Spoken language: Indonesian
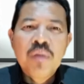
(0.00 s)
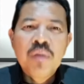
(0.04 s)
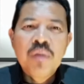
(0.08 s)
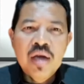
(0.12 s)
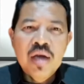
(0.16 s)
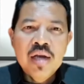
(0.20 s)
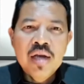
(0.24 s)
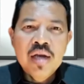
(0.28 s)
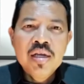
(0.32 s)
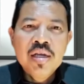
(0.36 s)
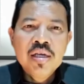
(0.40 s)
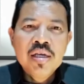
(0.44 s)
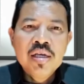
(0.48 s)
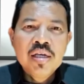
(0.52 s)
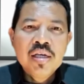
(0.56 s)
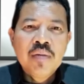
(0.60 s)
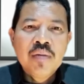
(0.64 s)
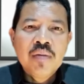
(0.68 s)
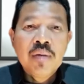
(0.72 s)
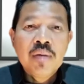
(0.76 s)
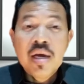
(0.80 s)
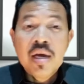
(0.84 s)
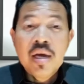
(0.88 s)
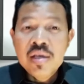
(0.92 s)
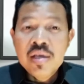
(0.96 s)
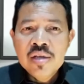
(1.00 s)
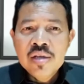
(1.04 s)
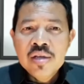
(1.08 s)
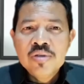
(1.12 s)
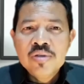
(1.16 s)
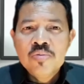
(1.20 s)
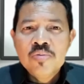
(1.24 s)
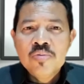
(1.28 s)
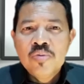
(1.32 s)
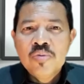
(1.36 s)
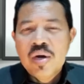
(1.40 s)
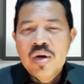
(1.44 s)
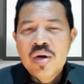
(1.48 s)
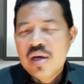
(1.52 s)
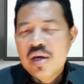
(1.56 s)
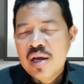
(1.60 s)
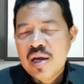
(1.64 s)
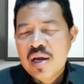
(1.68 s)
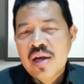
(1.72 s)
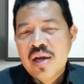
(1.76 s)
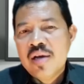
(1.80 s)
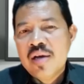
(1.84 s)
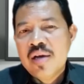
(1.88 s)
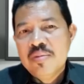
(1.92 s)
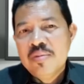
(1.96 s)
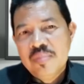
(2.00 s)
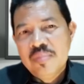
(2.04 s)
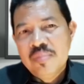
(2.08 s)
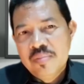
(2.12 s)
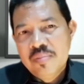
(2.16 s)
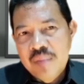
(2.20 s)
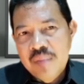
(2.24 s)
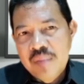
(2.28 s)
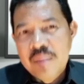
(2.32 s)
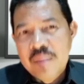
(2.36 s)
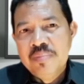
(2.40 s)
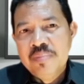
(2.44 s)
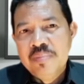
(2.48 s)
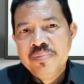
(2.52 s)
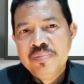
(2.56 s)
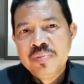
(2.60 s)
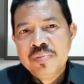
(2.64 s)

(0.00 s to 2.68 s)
pengalih yang mengakhiri sebuah karangan bab.